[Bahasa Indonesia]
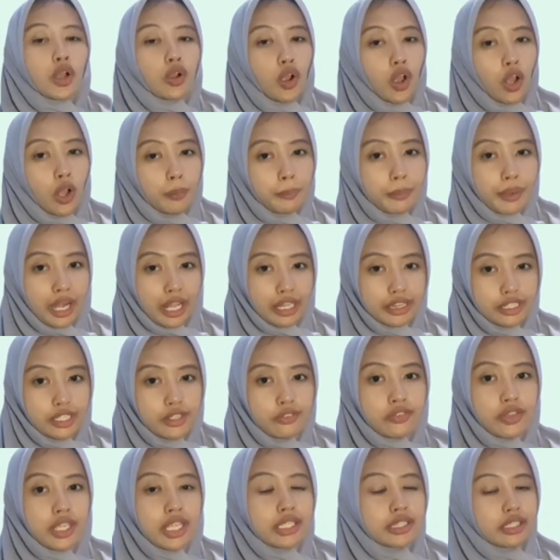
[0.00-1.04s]

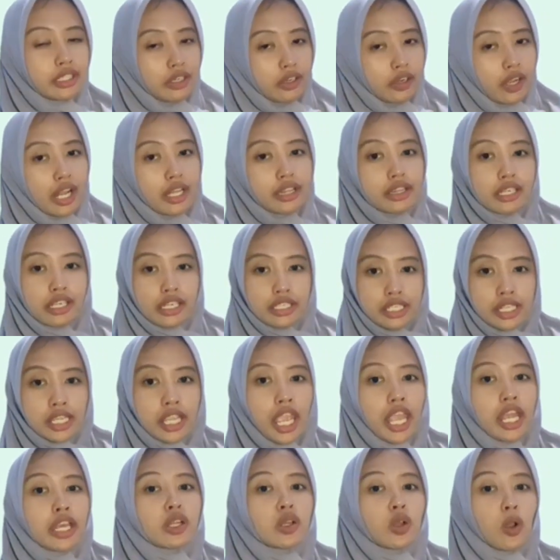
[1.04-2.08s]
kooperatif integrate
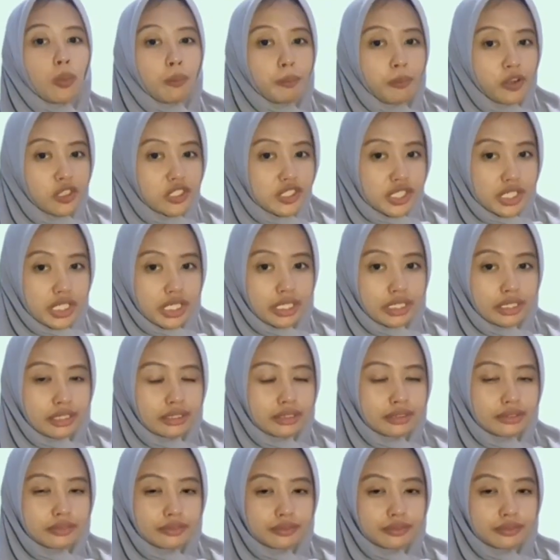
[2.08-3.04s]
reading and composition.